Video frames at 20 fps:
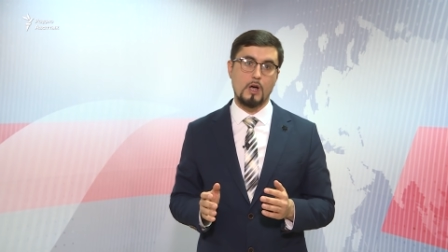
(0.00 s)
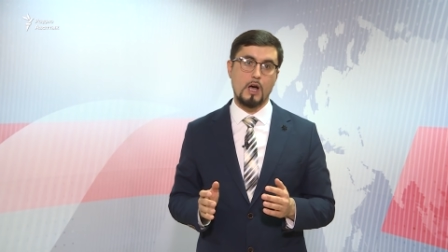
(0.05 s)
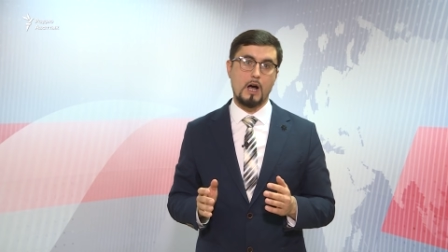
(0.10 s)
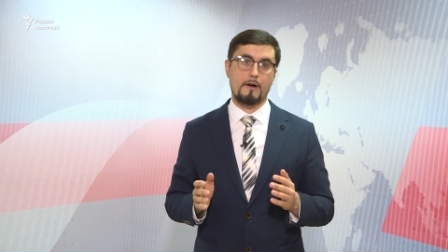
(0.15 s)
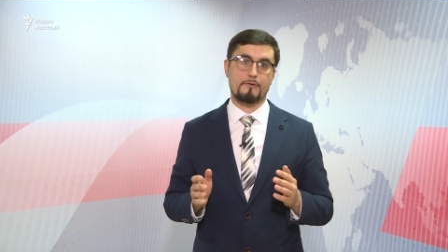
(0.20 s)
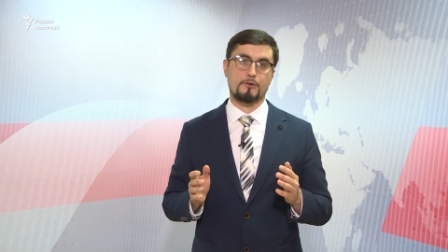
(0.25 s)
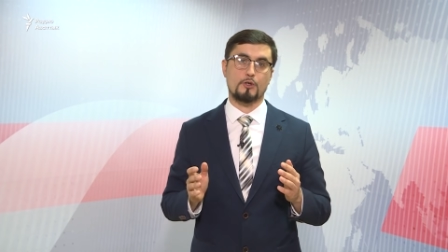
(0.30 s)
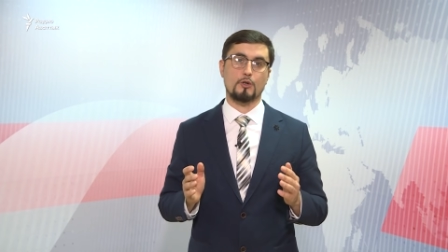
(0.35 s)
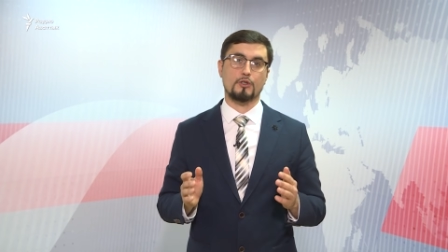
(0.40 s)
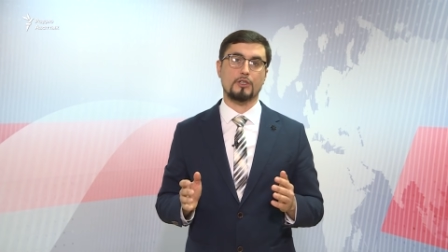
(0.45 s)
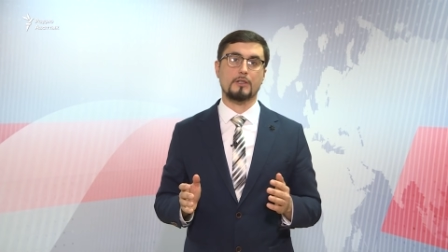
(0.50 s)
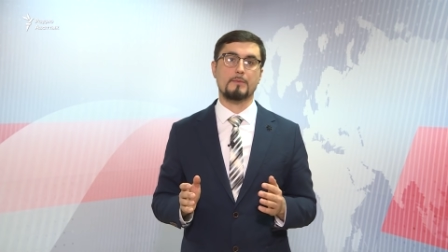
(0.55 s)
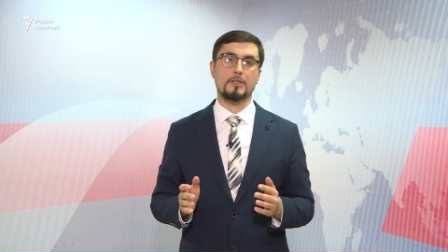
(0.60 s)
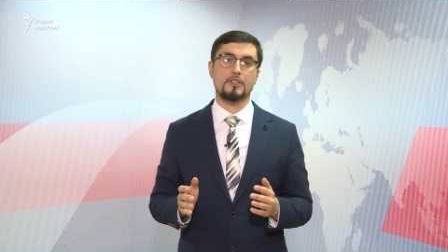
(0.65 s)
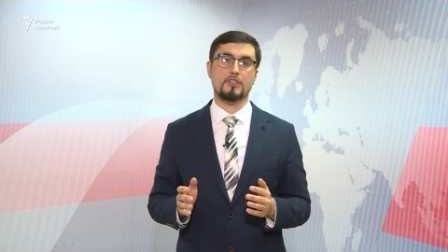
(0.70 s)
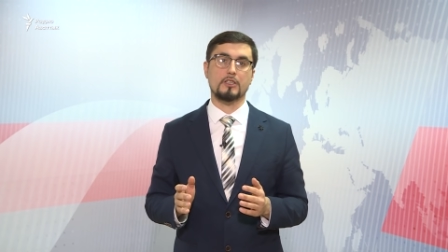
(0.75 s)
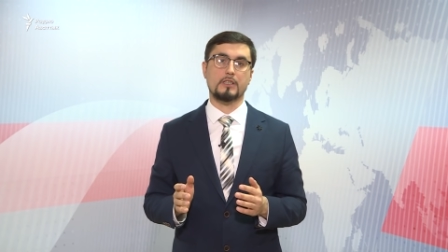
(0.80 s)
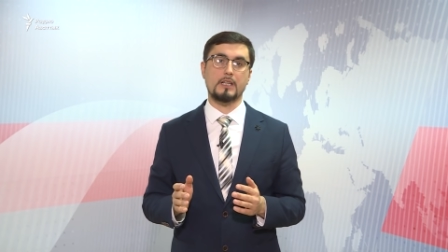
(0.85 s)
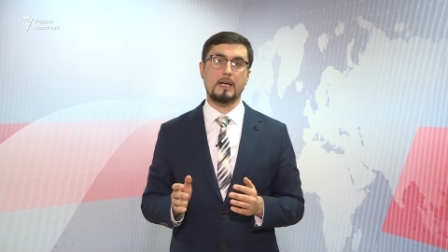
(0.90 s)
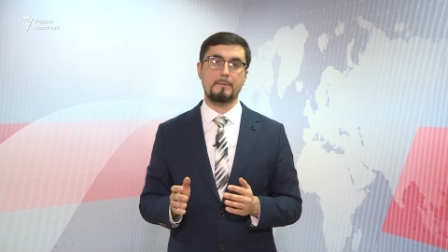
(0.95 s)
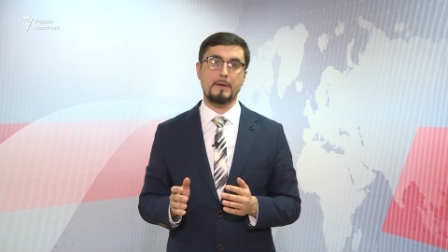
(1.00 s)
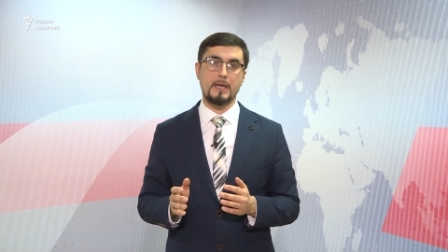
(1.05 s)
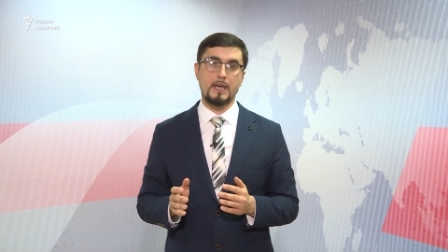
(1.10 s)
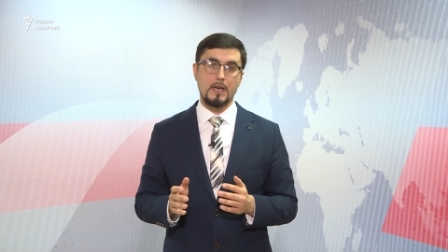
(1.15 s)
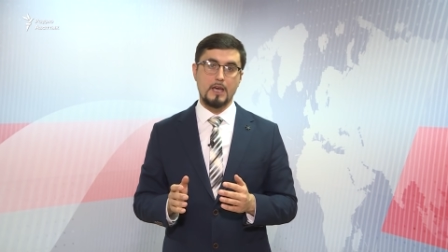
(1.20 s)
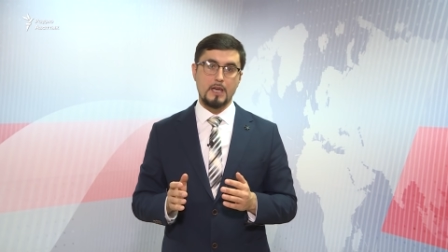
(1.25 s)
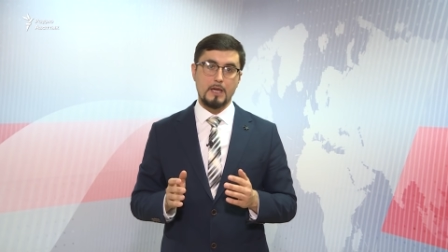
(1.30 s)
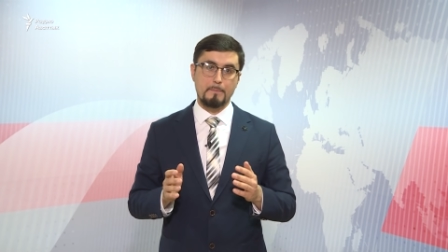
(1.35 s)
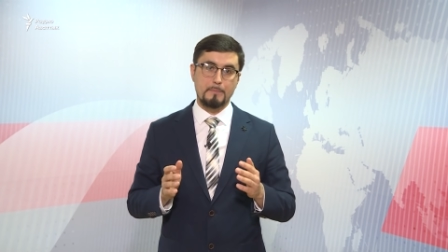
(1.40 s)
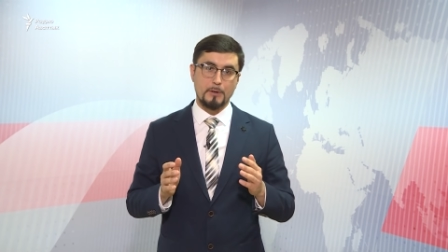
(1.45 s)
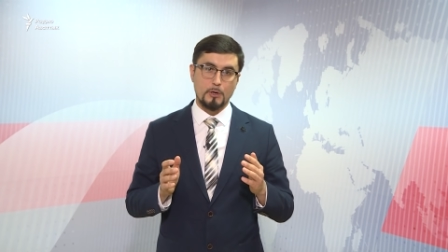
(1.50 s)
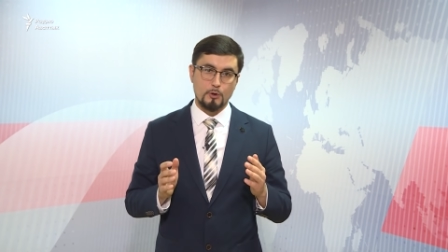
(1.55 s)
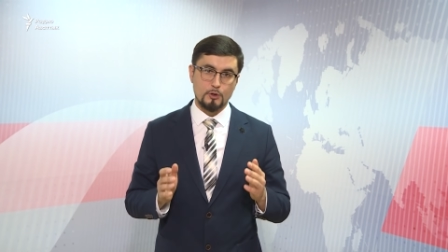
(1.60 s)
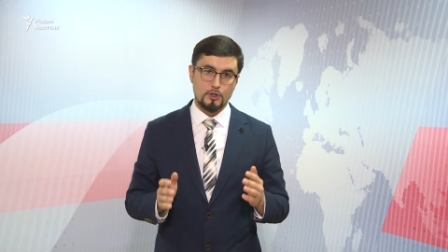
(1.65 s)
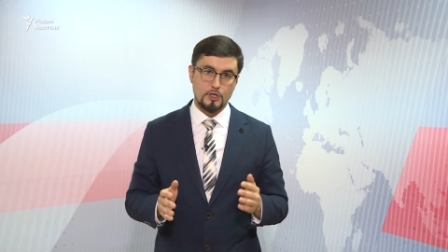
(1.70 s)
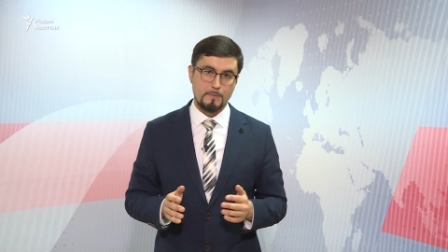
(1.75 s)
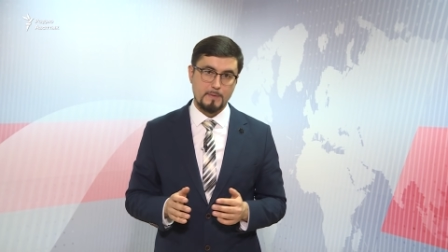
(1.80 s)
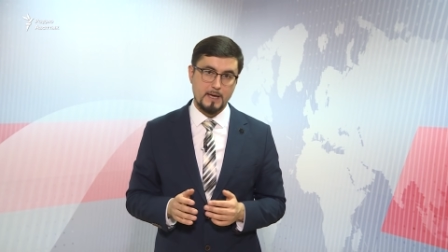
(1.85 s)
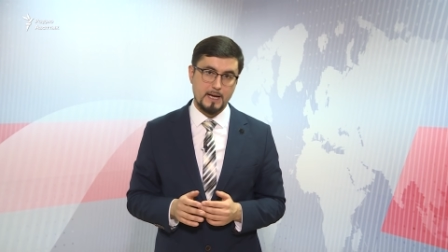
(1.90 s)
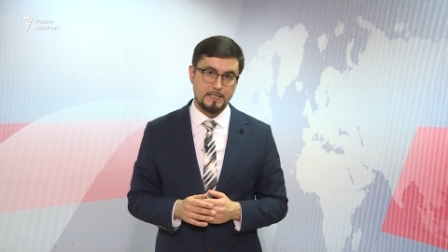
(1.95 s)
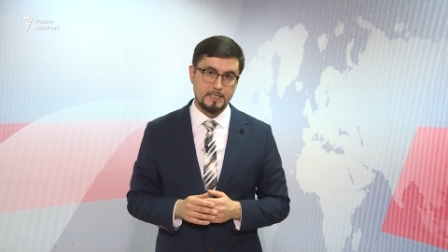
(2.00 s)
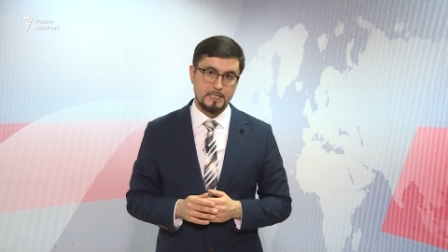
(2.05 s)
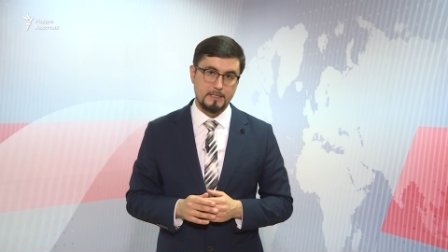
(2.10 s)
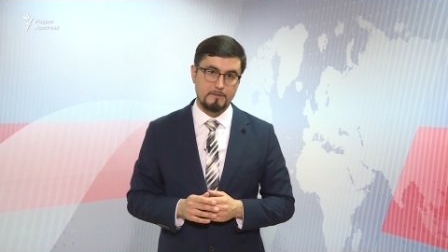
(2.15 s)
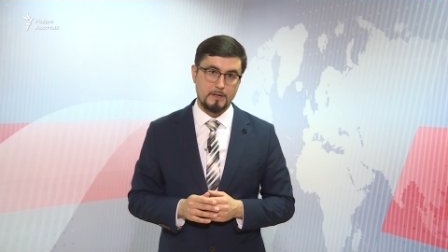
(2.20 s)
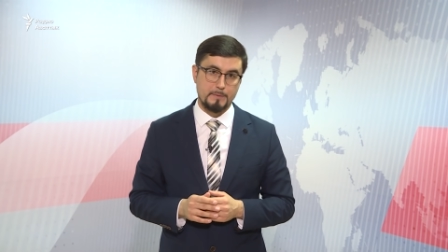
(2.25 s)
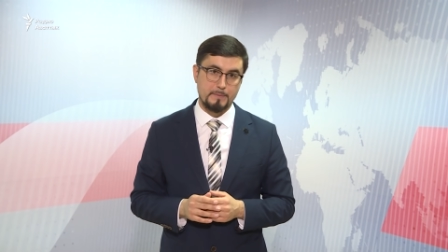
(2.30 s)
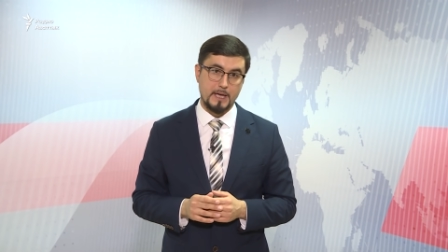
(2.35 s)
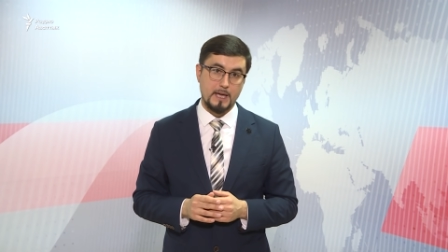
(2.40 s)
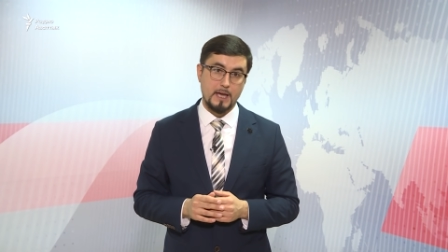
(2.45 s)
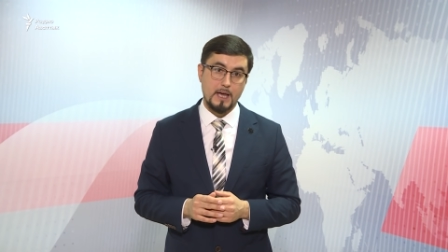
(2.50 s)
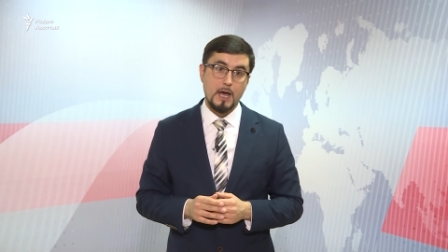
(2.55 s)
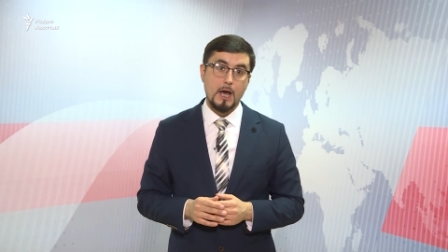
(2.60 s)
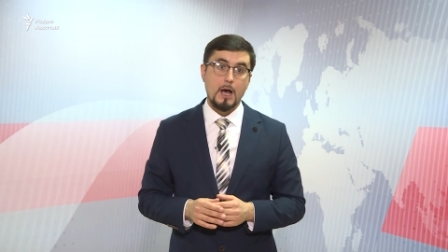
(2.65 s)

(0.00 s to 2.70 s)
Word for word: офшорными счетами и прочими активами.